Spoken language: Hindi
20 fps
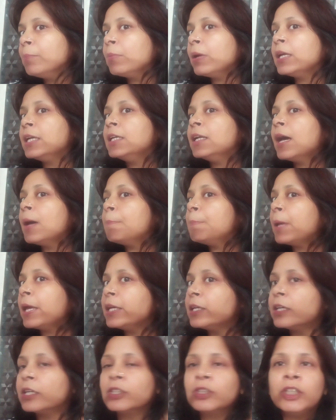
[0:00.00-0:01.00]
मैं हिना
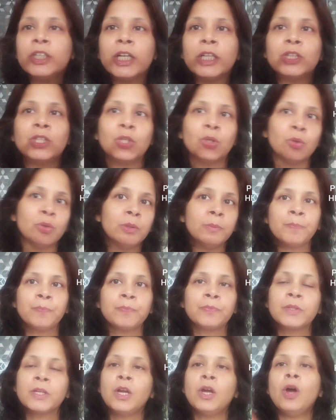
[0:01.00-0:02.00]
अप्लाई करती रहती
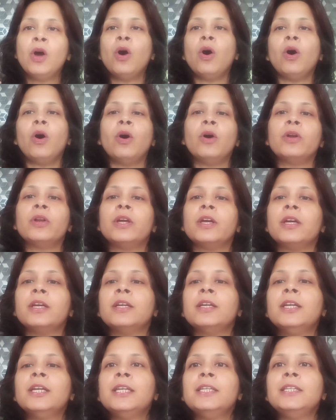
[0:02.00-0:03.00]
हूँ और
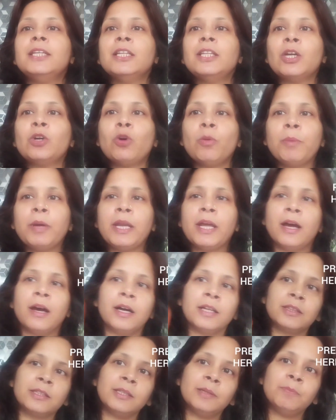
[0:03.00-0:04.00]
ये देखो मेरे
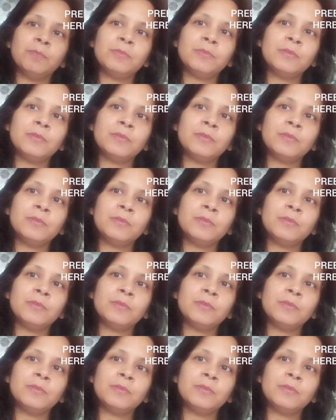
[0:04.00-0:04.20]
हाथ